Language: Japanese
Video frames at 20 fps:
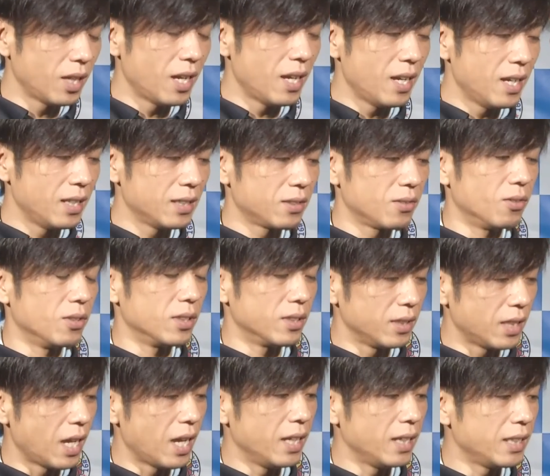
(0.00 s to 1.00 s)
でそうで
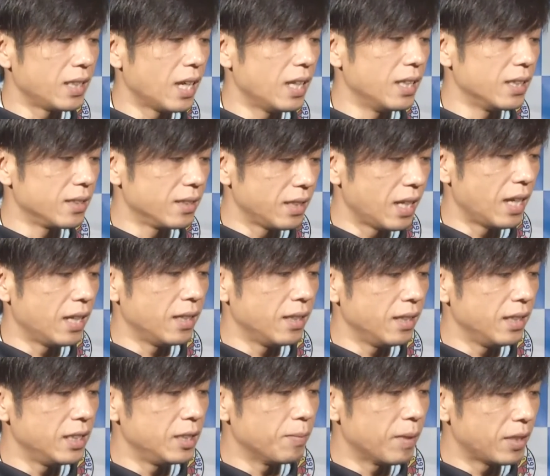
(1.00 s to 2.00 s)
すね行きたいですね
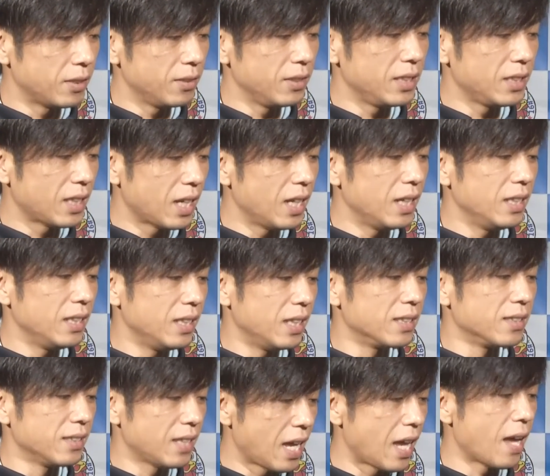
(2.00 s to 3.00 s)
10行きたい
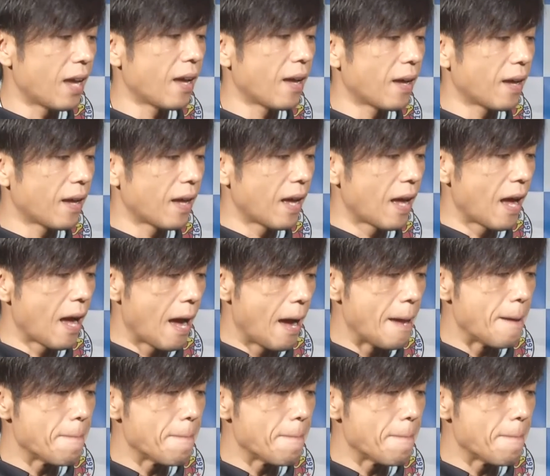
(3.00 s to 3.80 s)
ですねはい、は